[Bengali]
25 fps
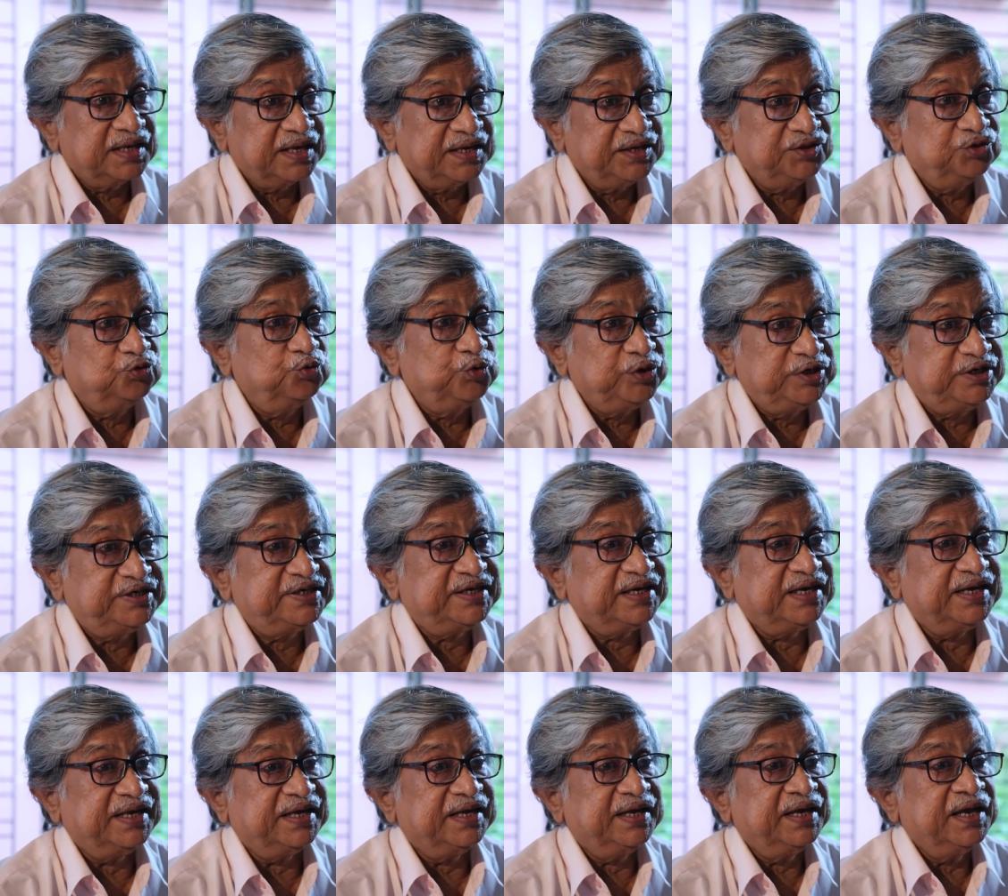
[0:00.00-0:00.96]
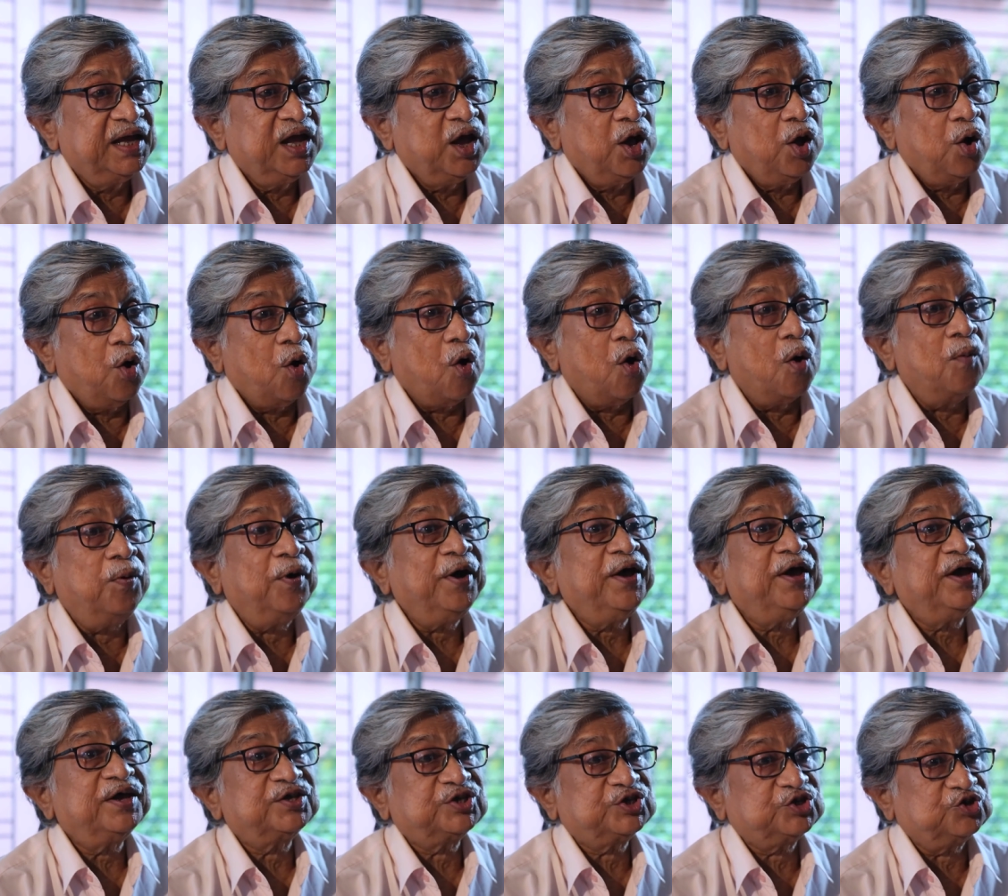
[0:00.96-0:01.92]
এই দুই ছেলে
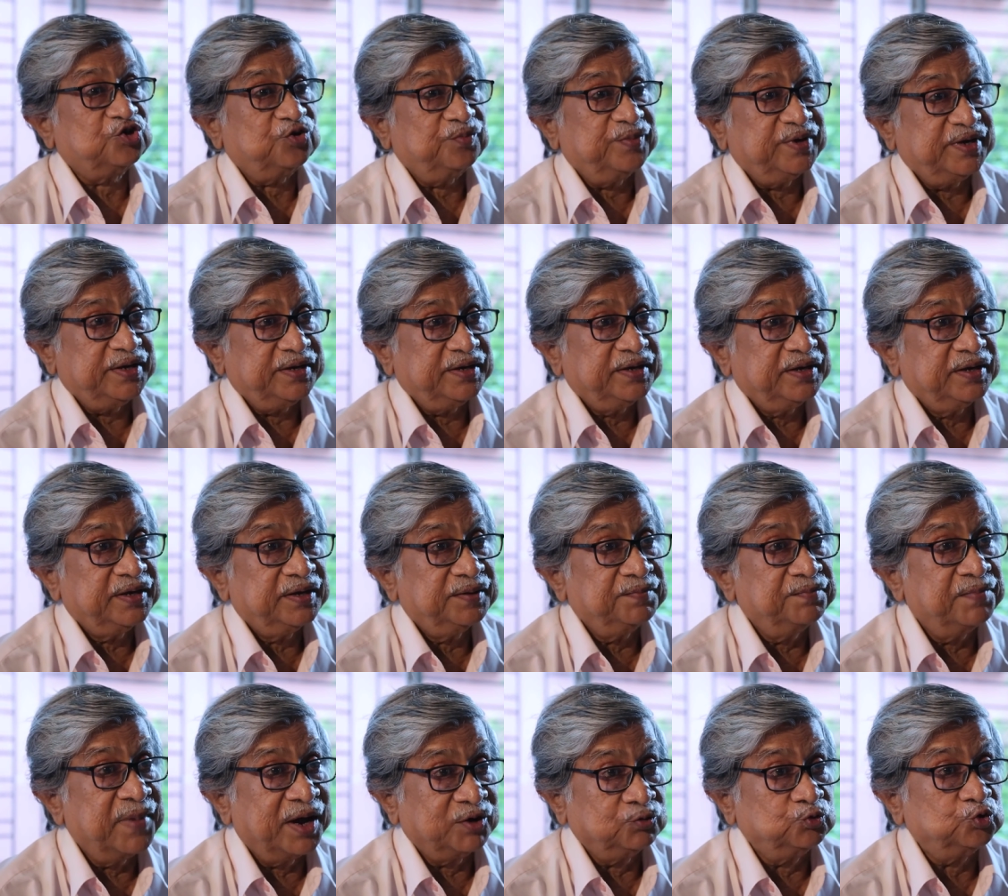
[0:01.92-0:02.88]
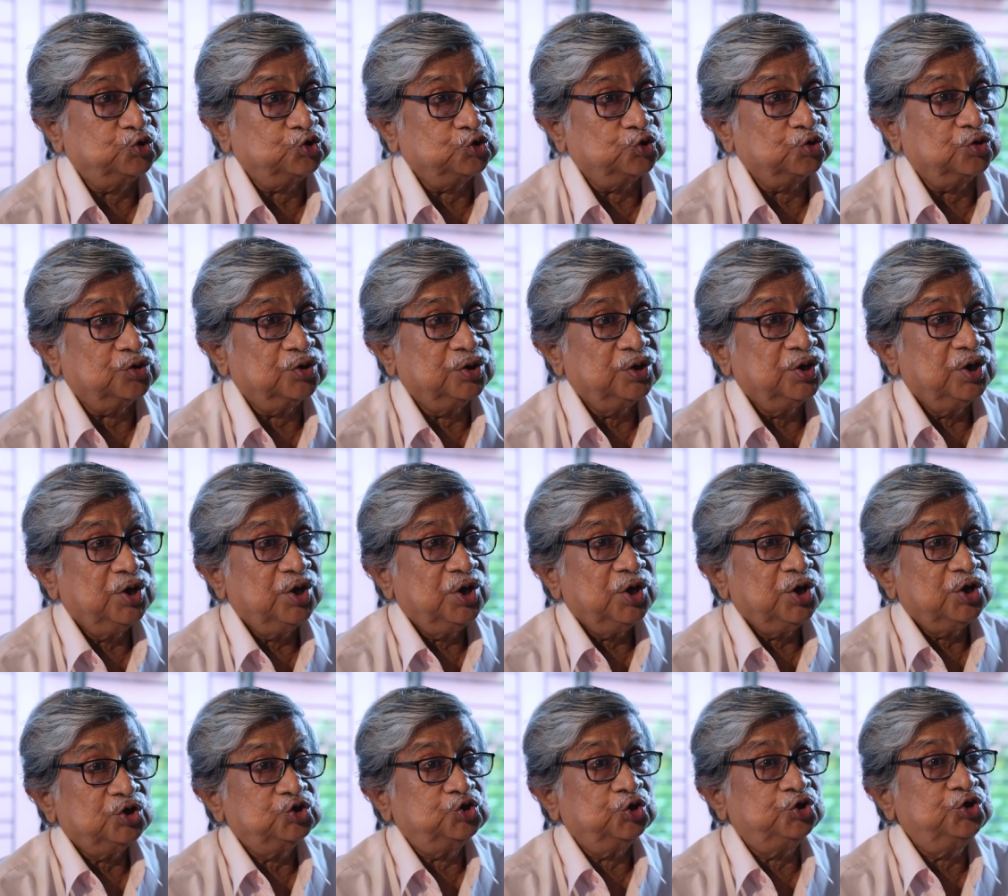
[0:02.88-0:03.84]
অভয়াশ্রমে মানুষ হোক
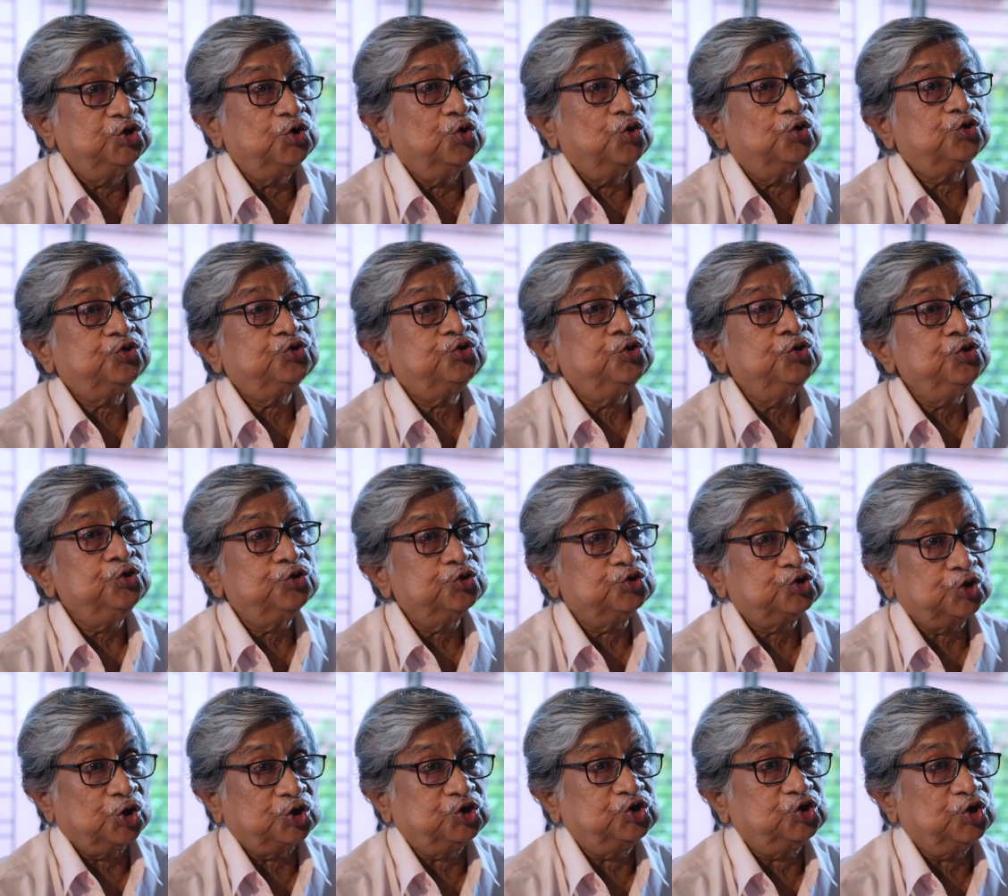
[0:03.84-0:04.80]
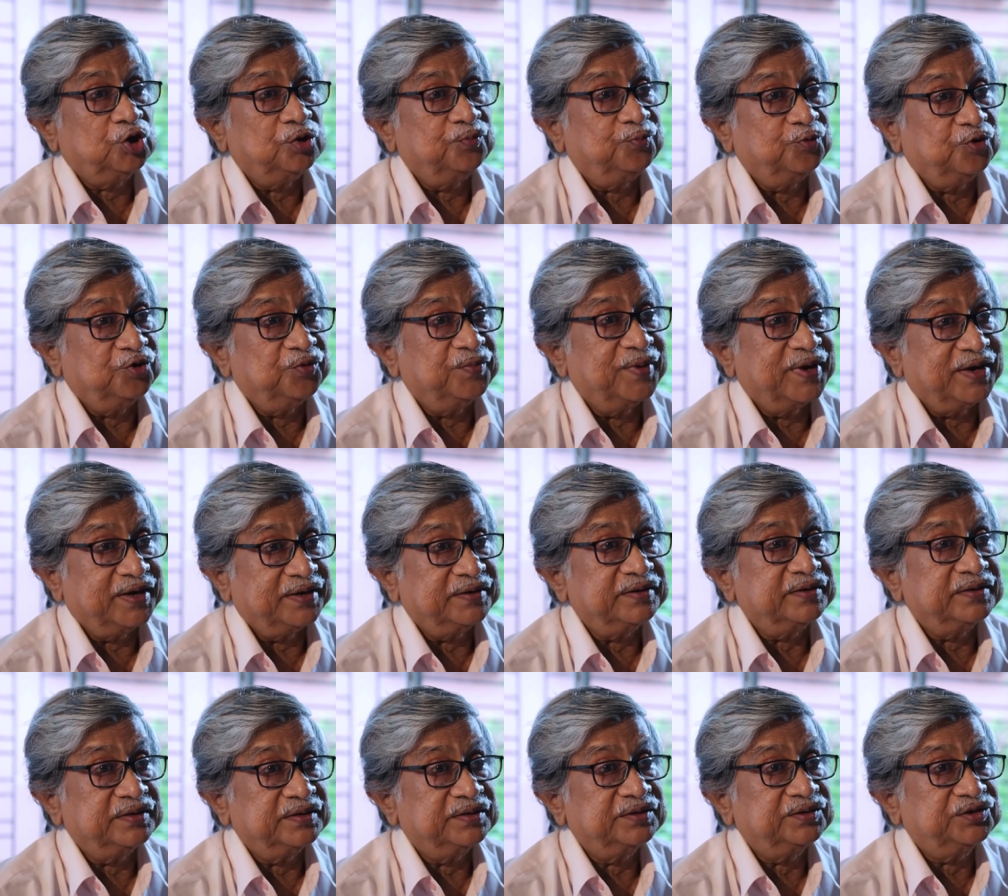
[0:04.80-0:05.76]
যদিও অত্যন্ত সচ্ছল পরিবার
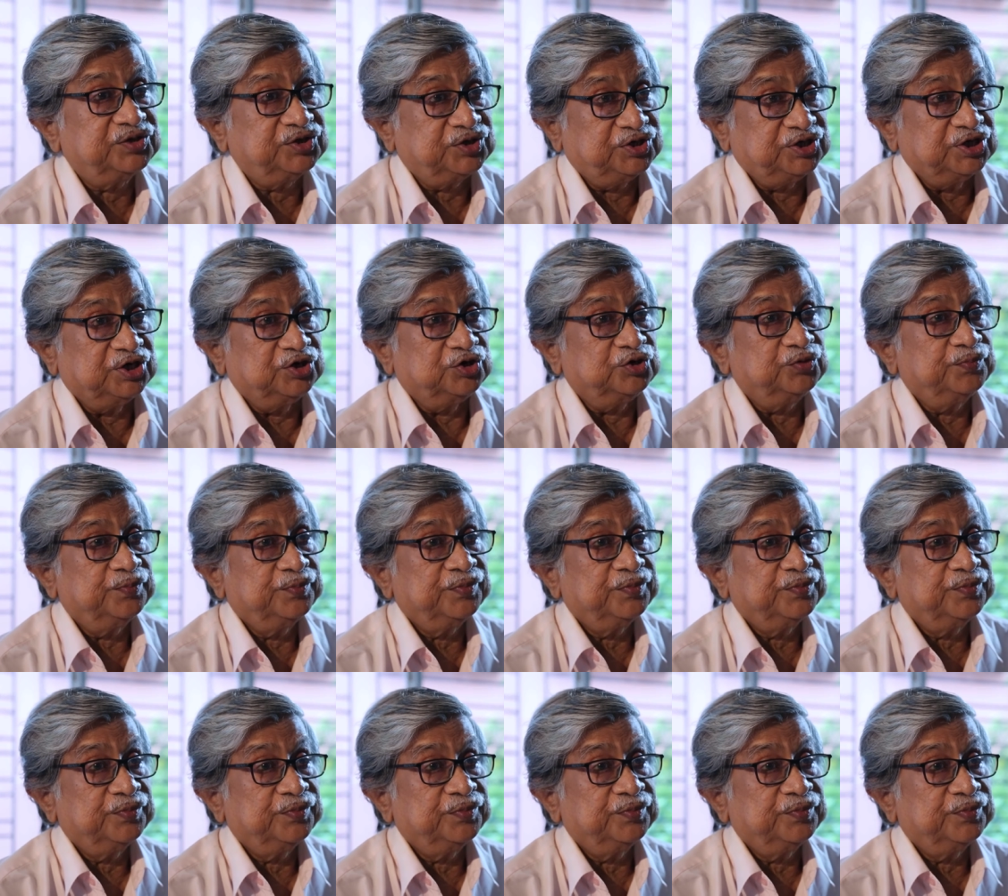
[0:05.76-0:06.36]
ছিল